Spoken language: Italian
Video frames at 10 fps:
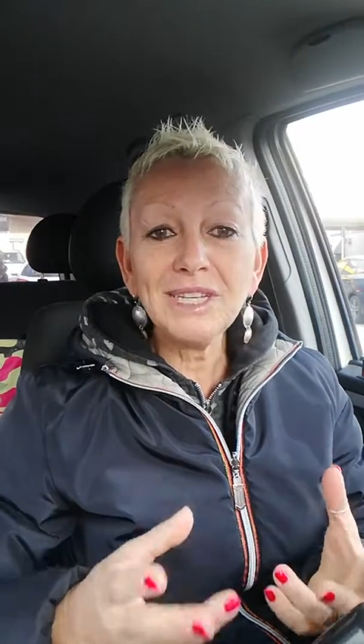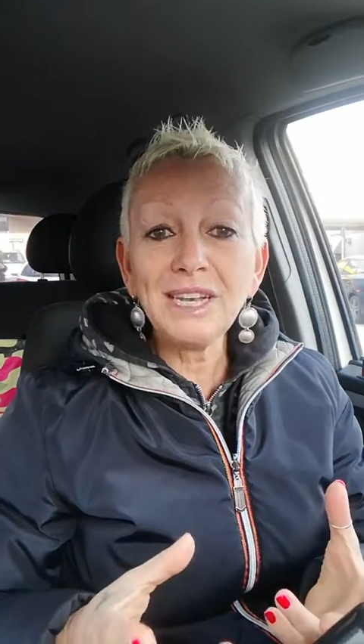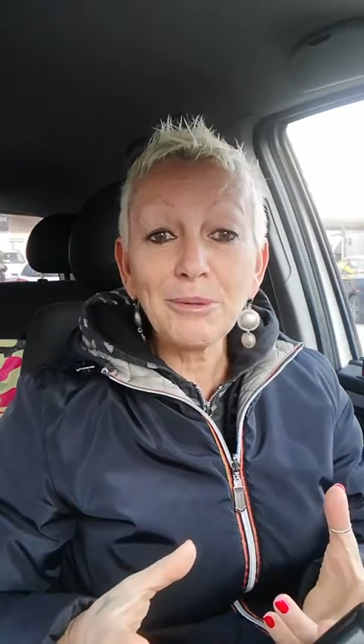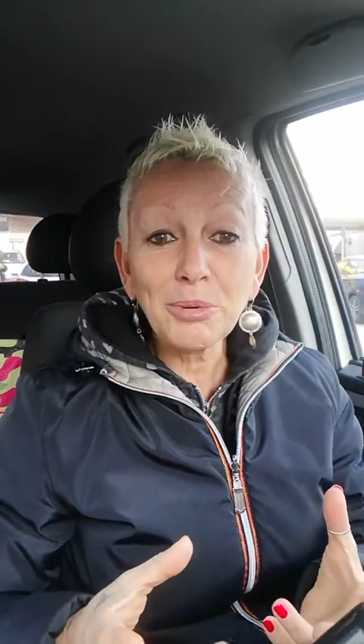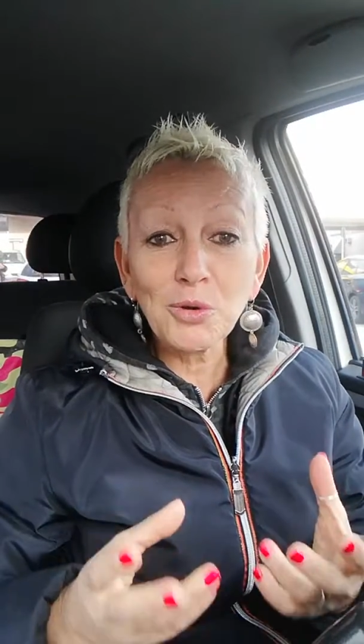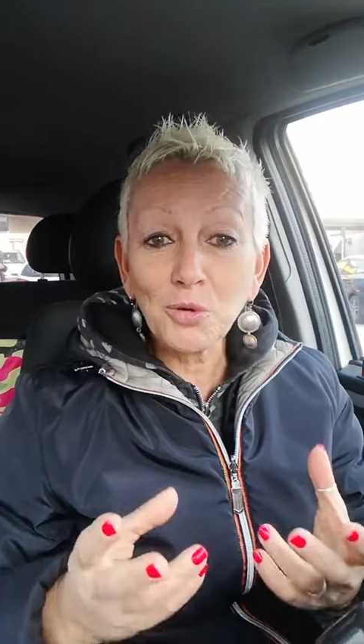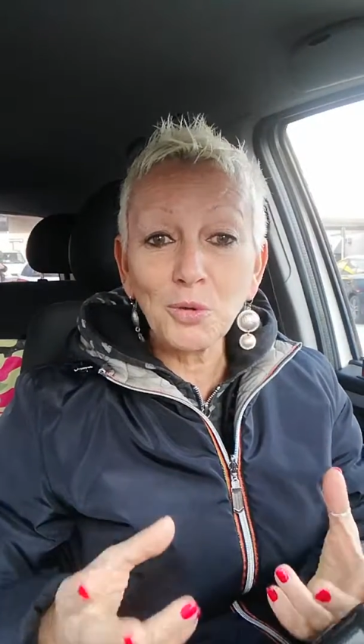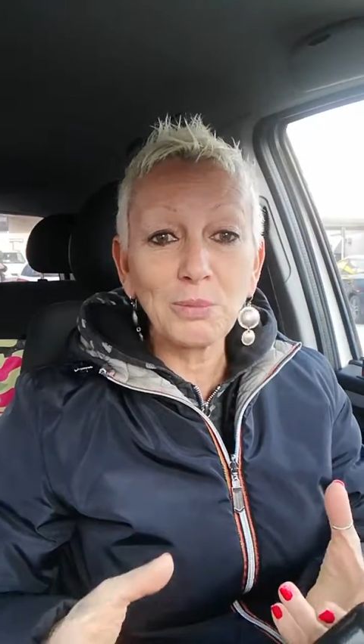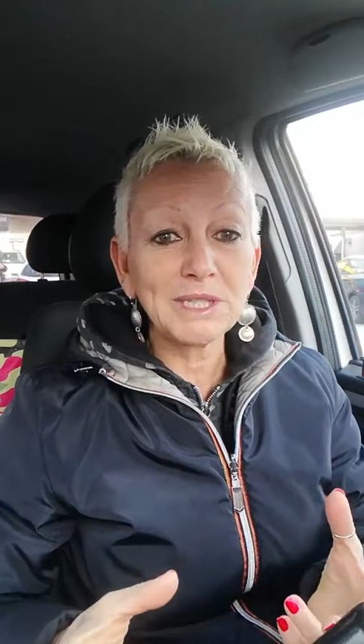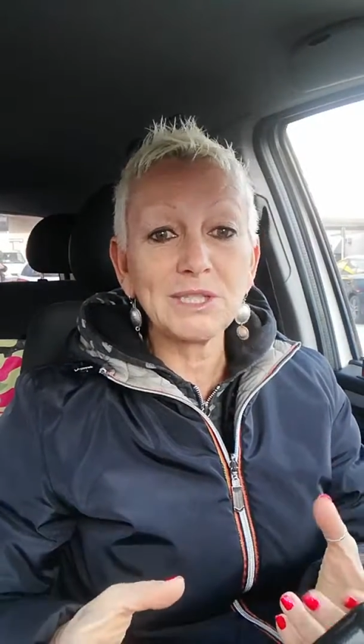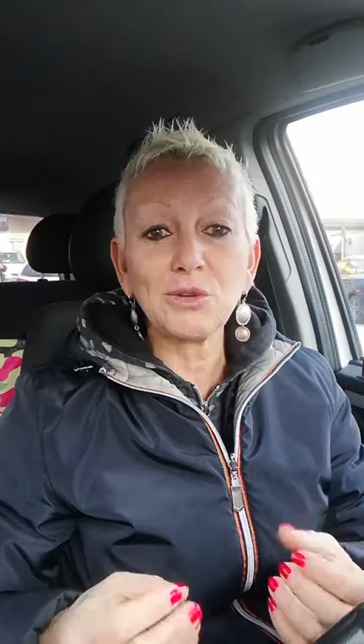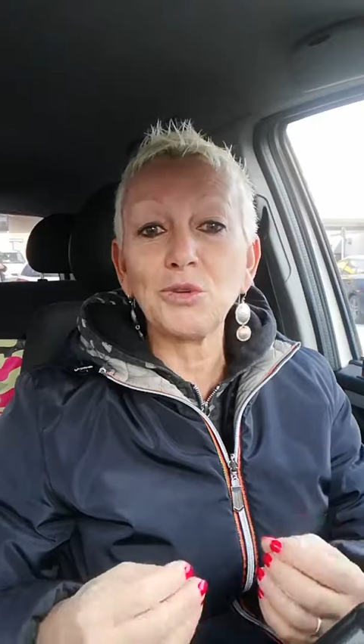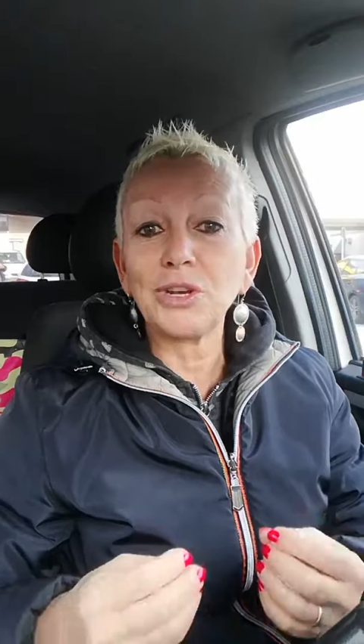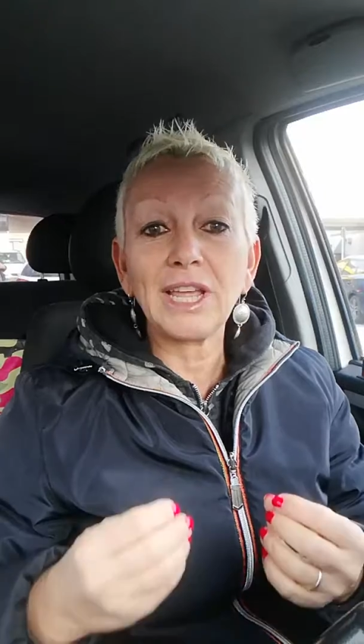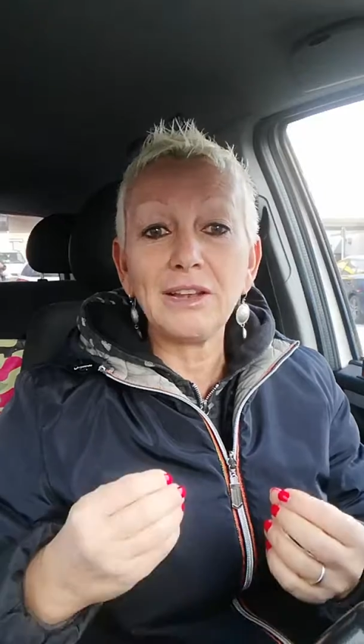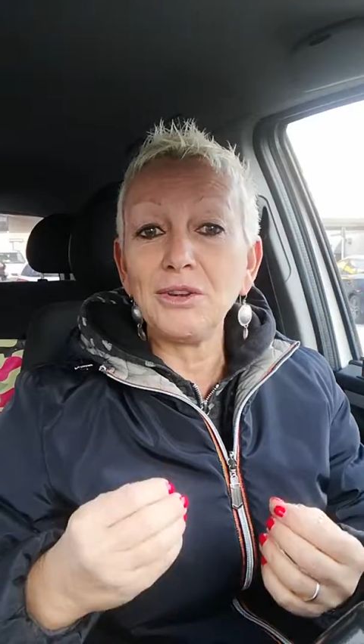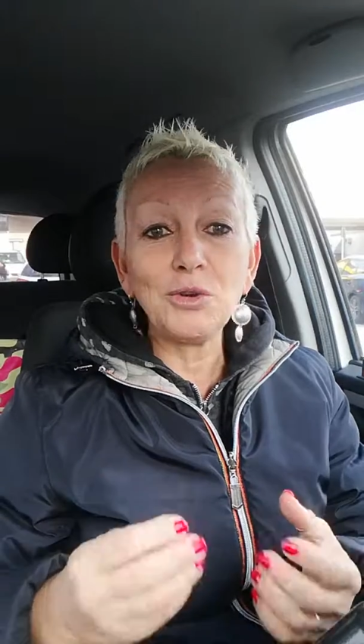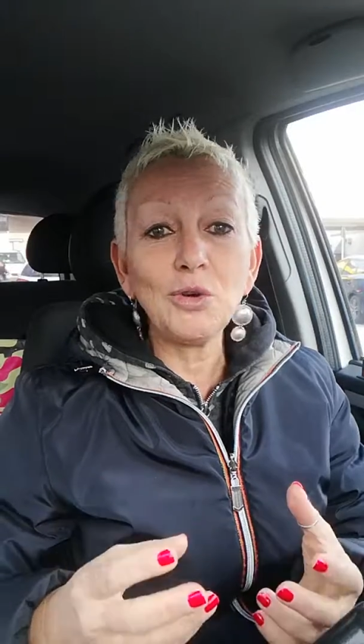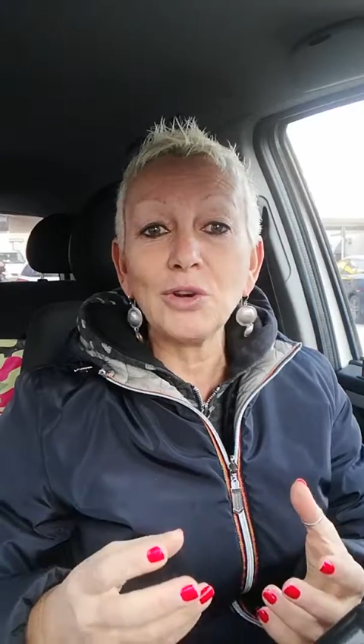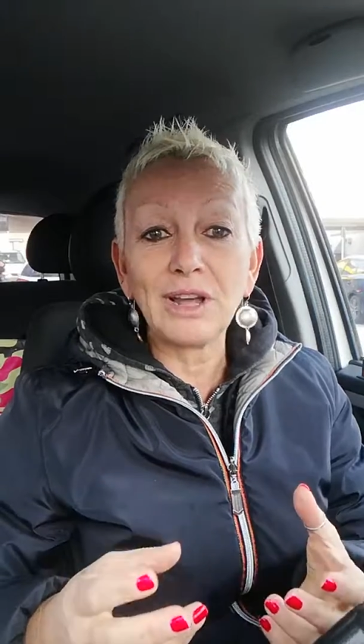la preoccupazione, il
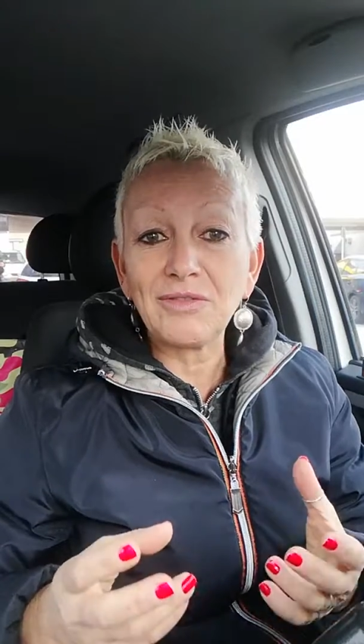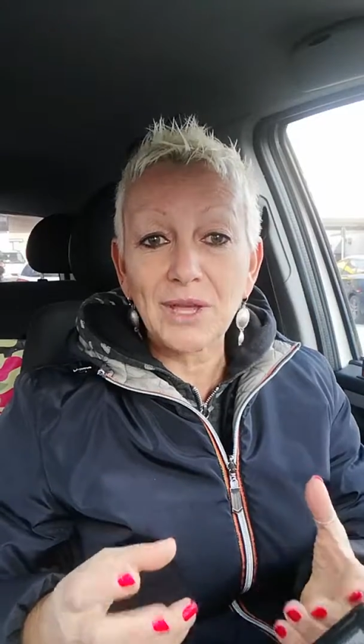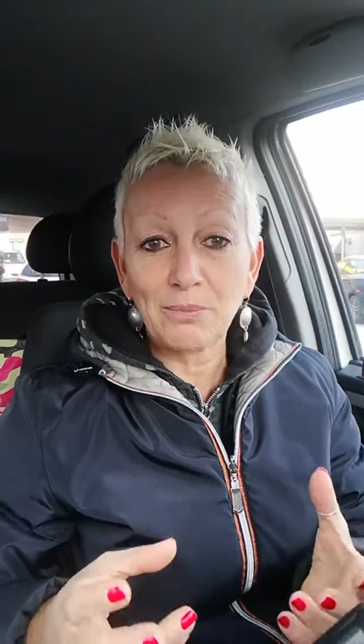non aver